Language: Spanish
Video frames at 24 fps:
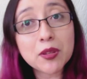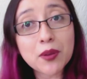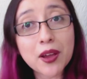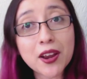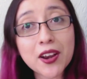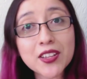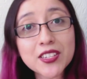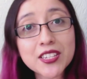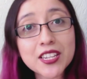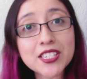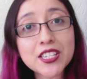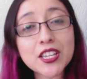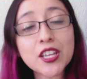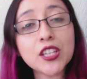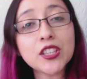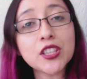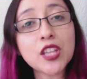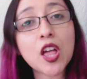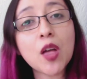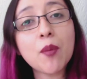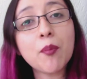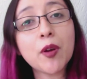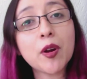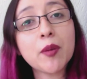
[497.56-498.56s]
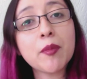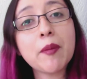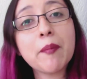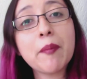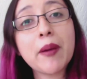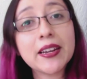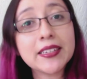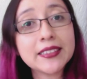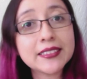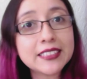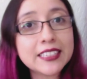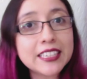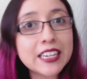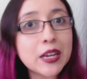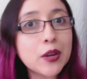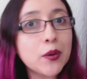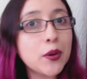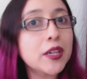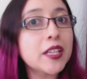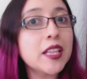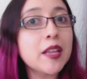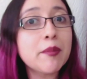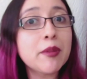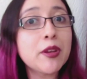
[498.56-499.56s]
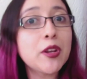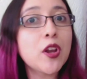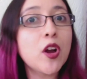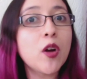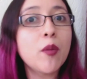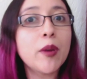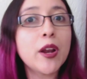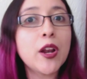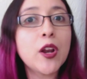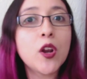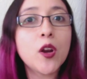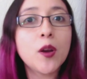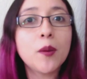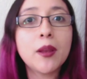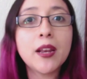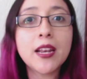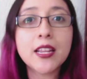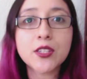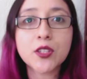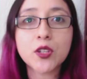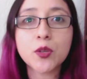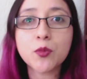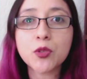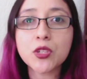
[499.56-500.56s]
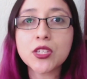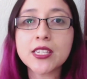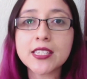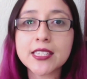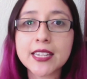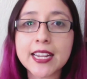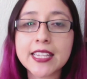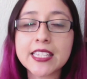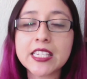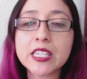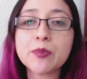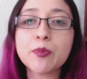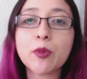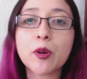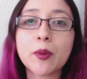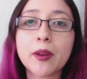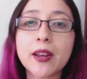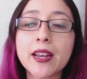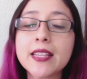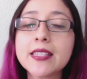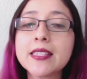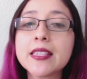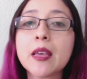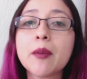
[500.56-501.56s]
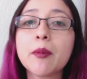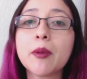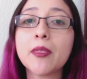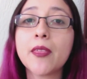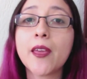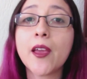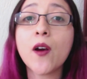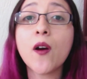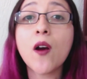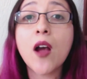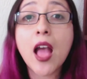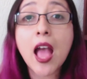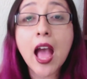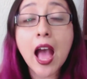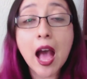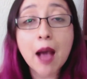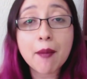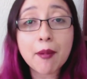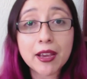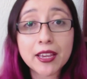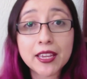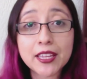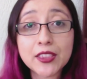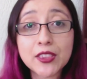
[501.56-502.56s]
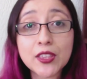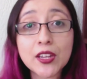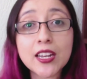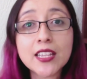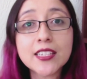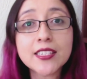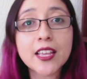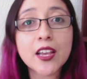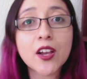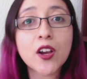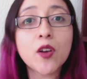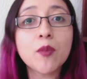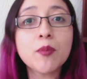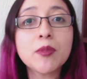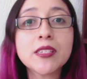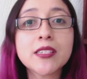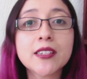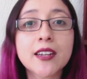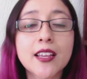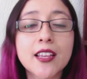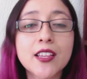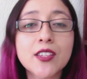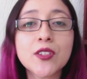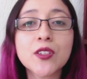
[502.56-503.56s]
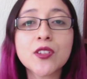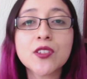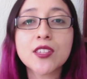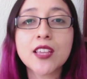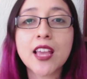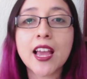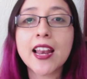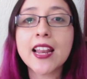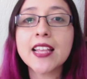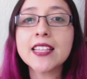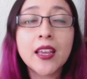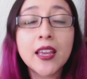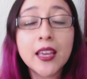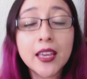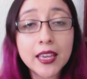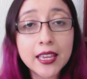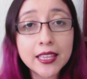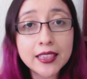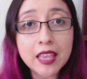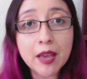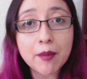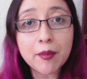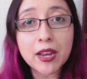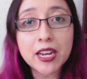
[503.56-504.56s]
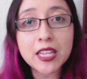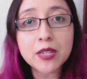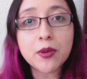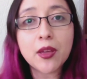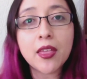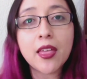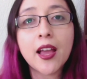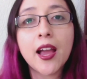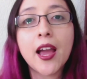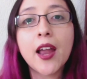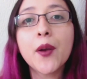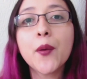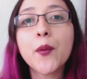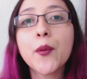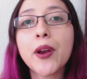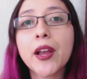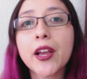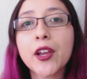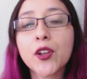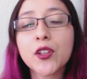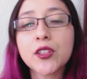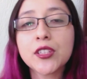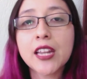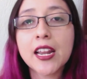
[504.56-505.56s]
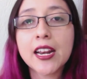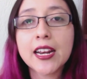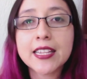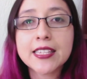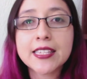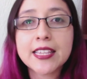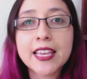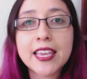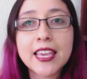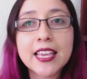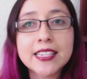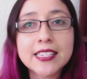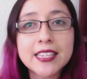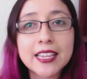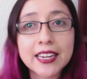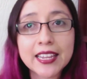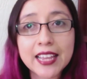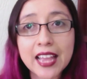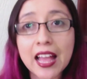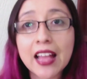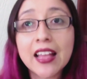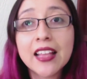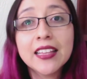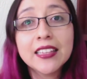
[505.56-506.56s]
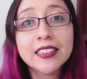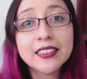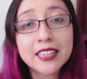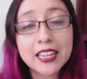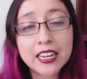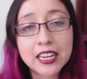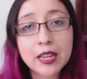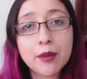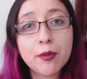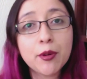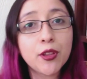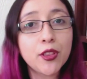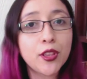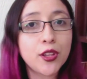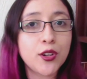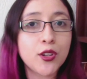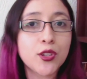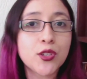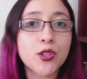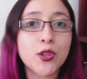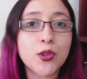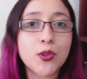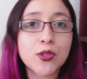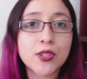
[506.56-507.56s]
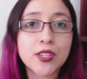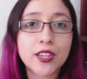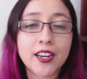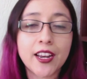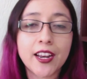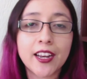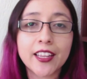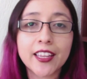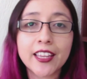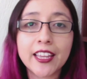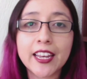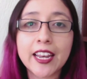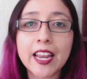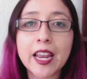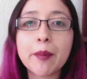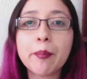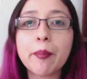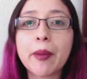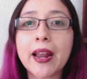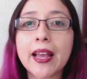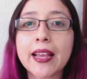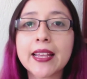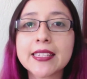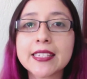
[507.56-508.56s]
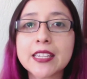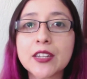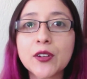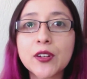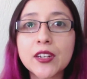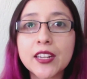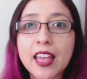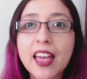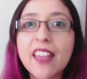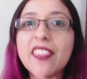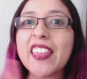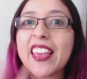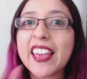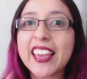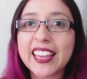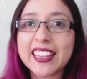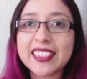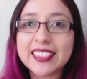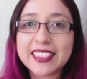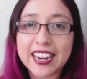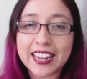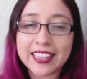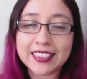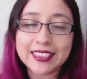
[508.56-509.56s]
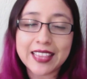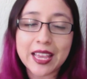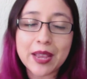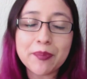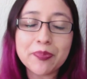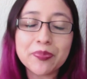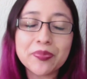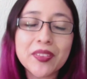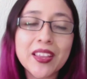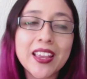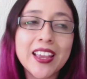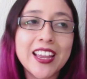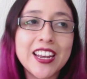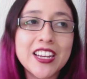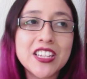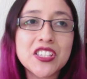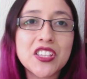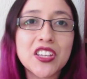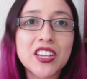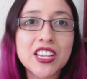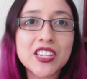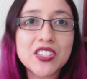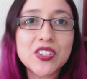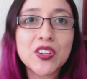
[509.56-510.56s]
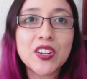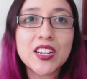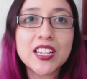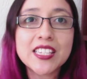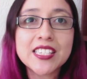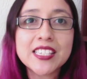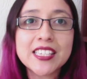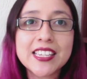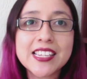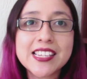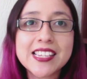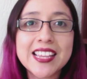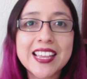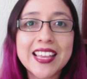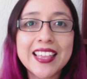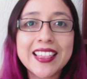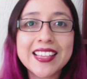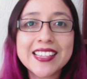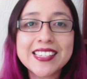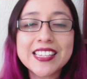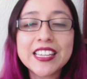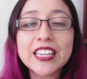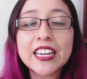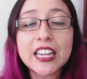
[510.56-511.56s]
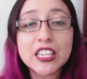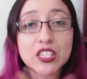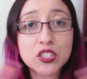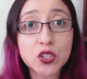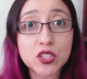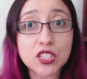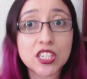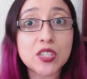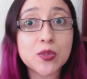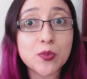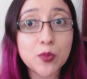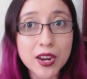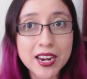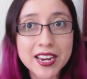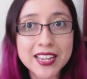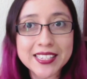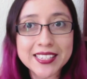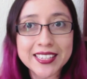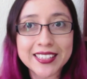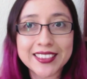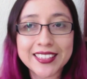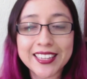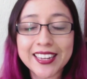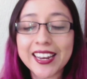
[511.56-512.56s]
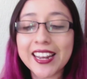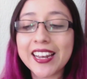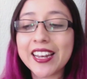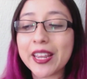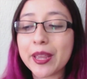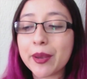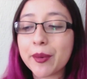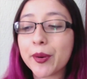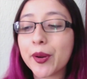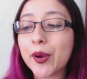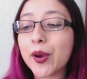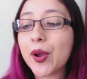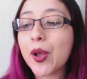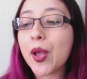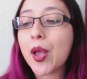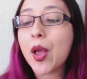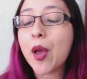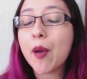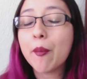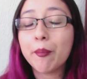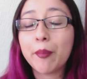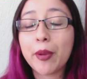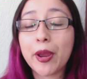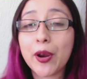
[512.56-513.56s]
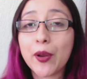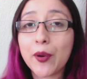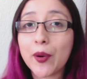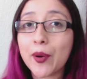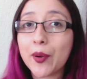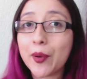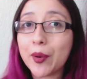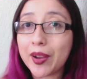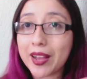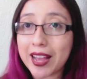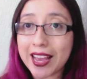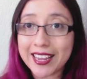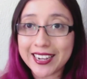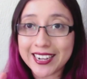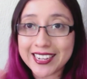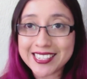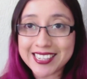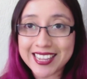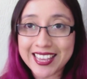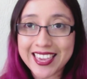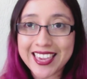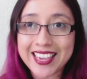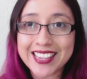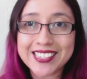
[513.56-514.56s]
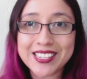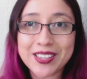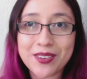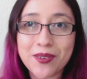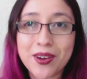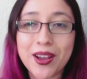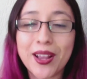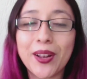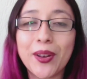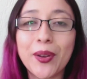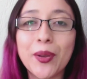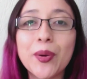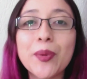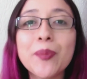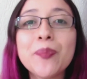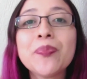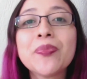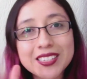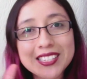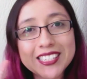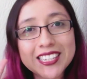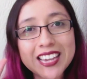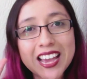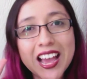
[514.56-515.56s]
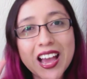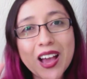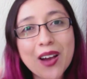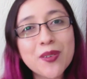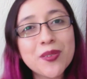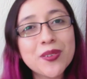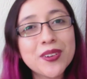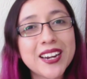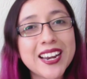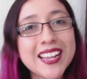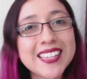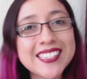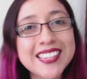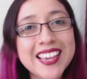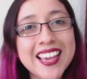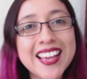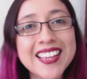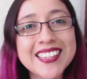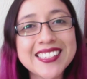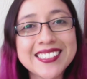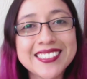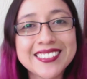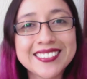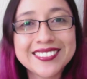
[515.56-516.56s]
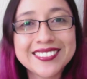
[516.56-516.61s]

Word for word: bueno, eso ha sido todo por mi parte. Recuerden, mi nombre los Lolbe, les doy muchas gracias por ver este video. Abajito les dejo mis redes sociales y también les voy a dejar una que otra reseña acerca del libro de No soy un serial killer para que se den una idea de qué trata. En esta ocasión les quise decir las cosas buenas que tiene el libro, pero hay reseñas igual, ¿no? Chao, gracias.